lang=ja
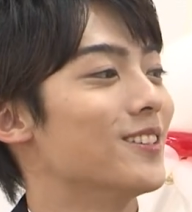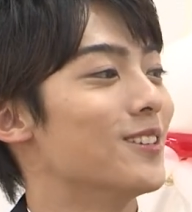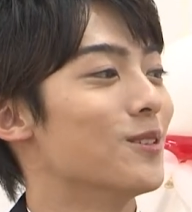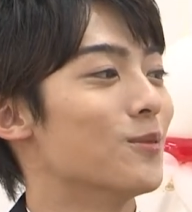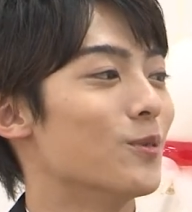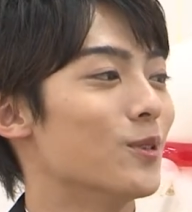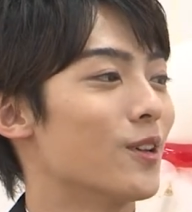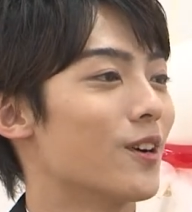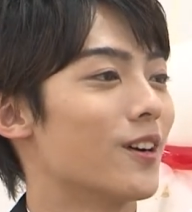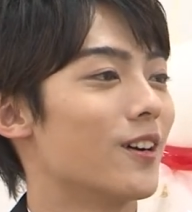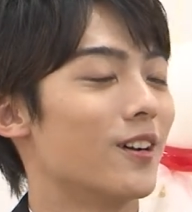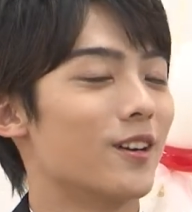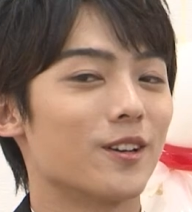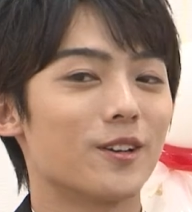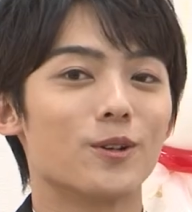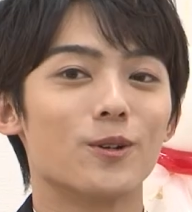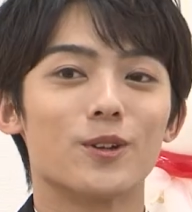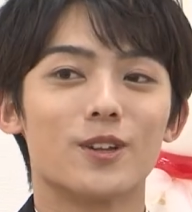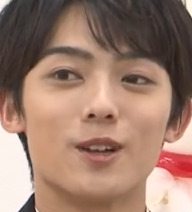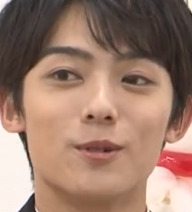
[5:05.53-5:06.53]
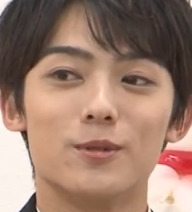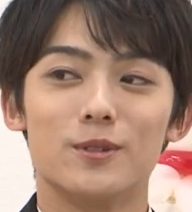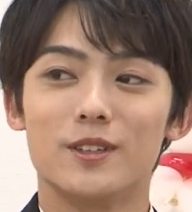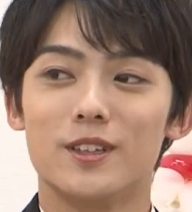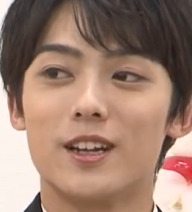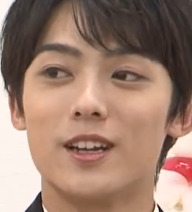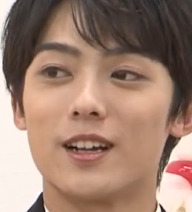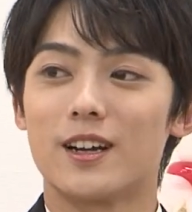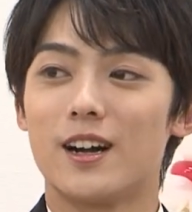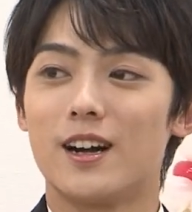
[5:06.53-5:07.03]
でもだから今日は多分
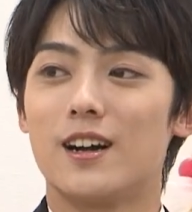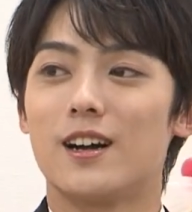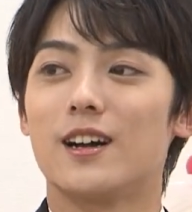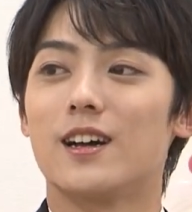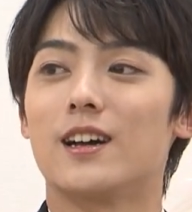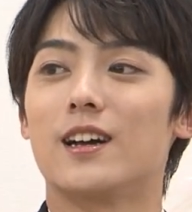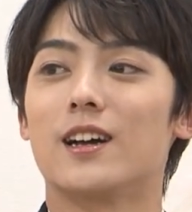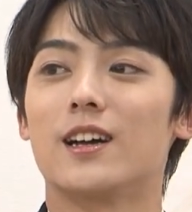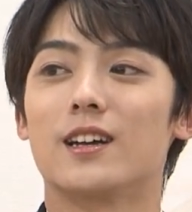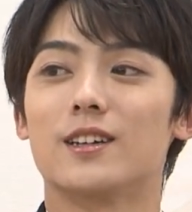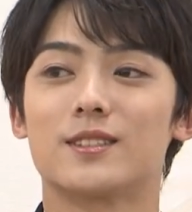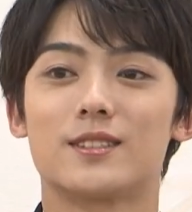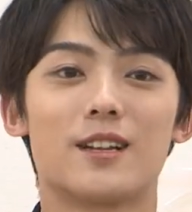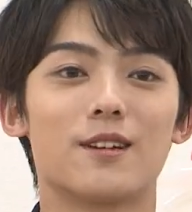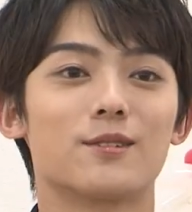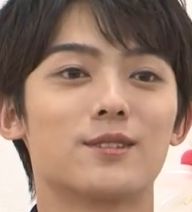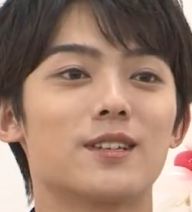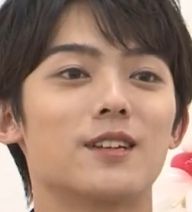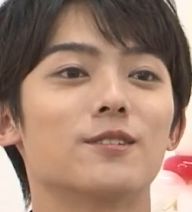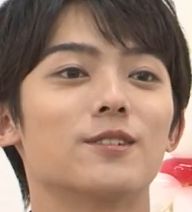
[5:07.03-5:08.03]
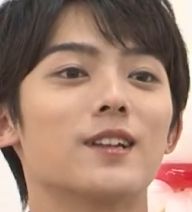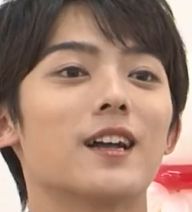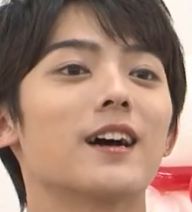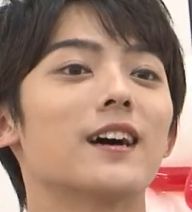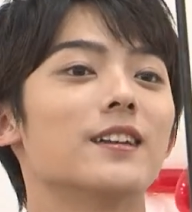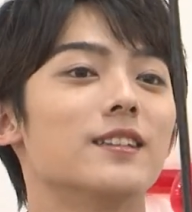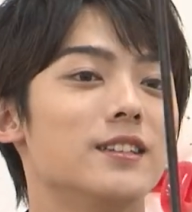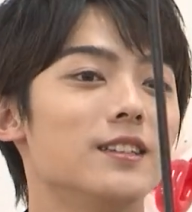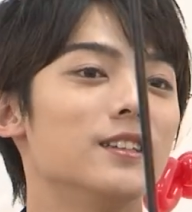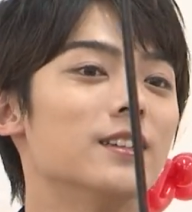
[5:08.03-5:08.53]
誰かスタッフさんの
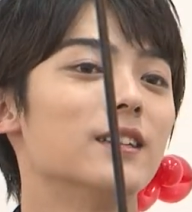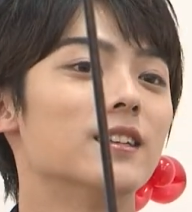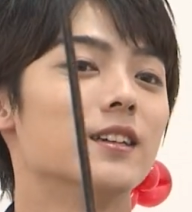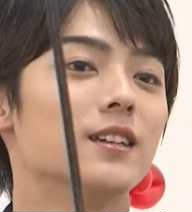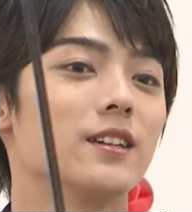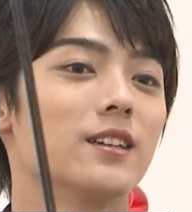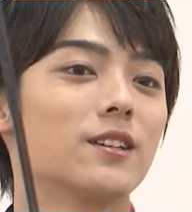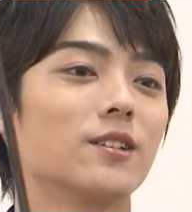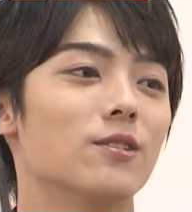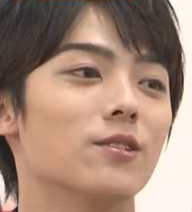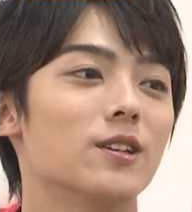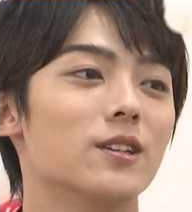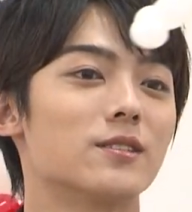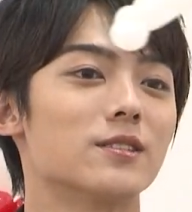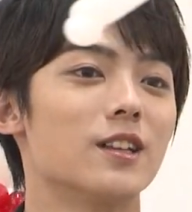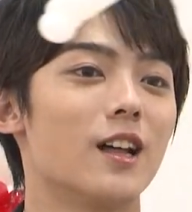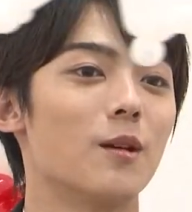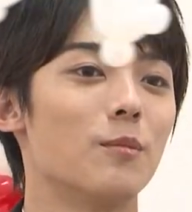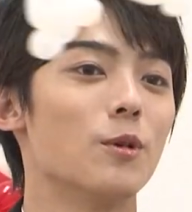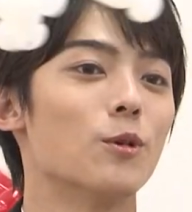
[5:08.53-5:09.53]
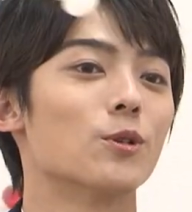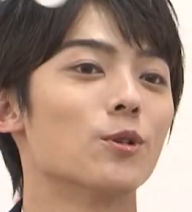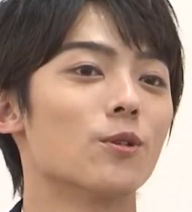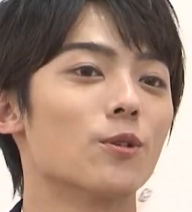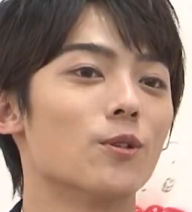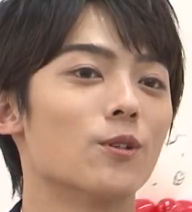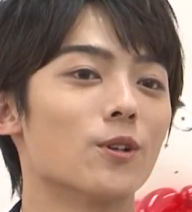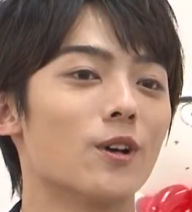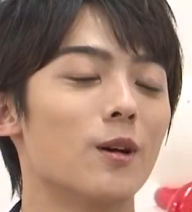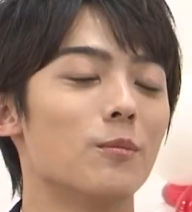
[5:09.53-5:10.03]
中に強烈な雨
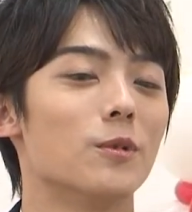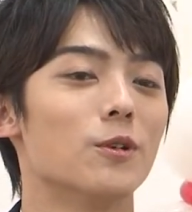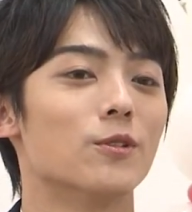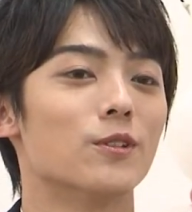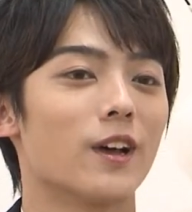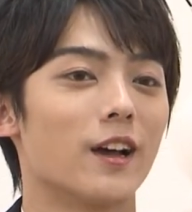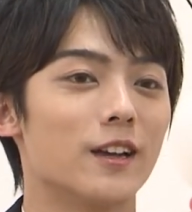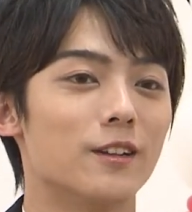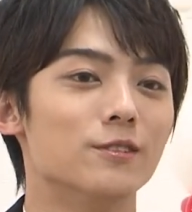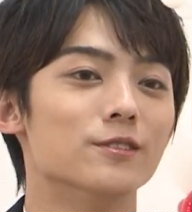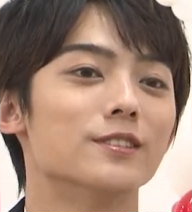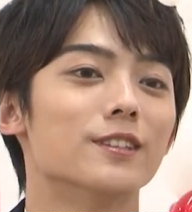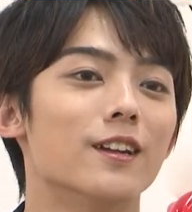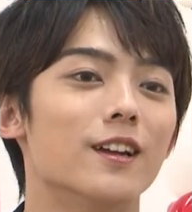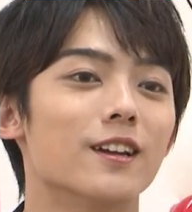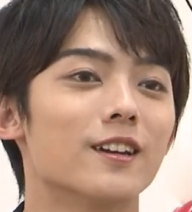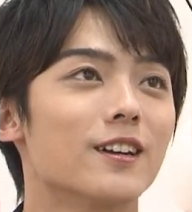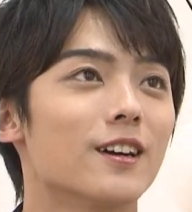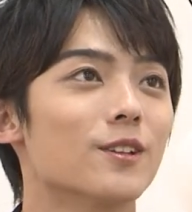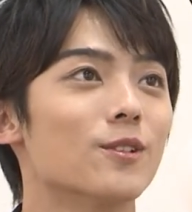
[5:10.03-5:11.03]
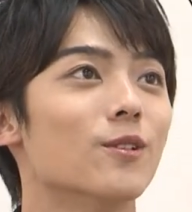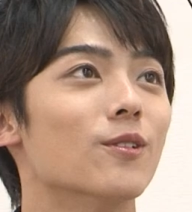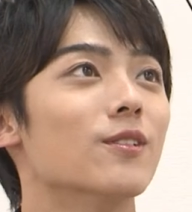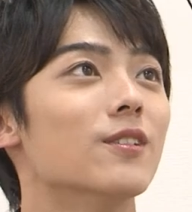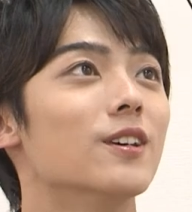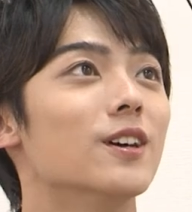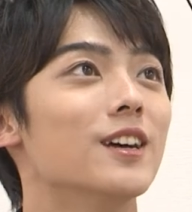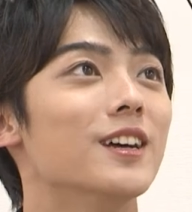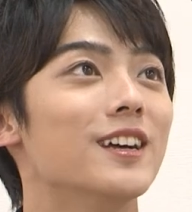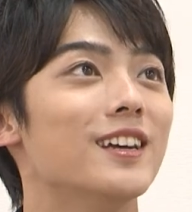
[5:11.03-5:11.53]
男雨女がいるんじゃないか
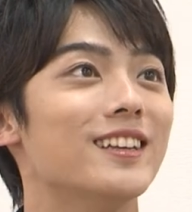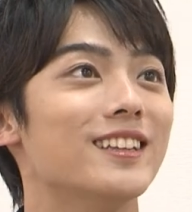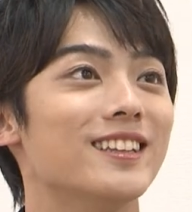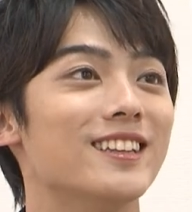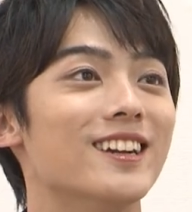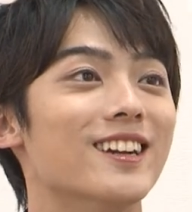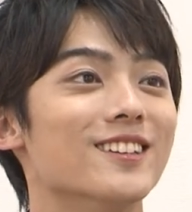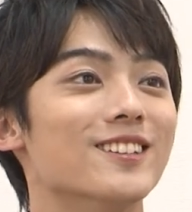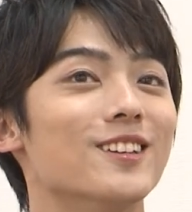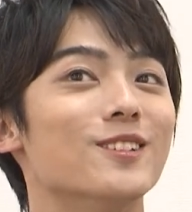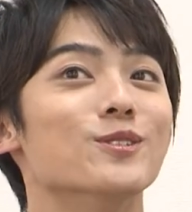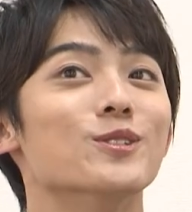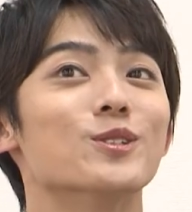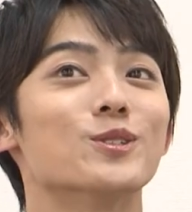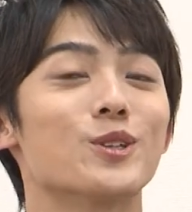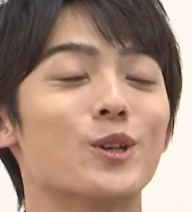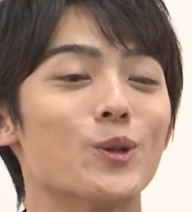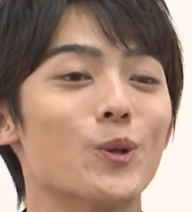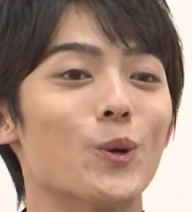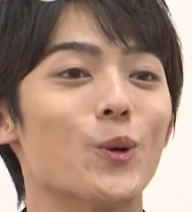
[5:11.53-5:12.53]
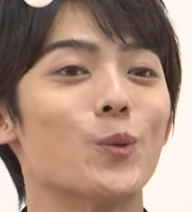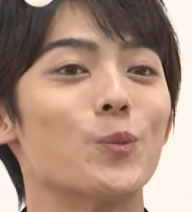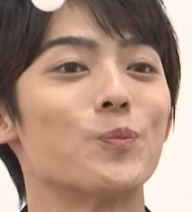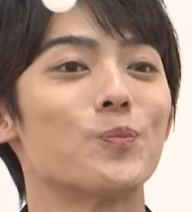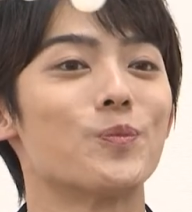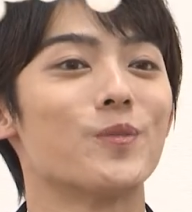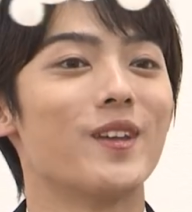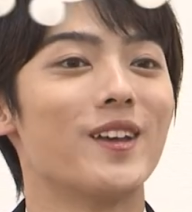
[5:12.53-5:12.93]
と睨んでるんですけど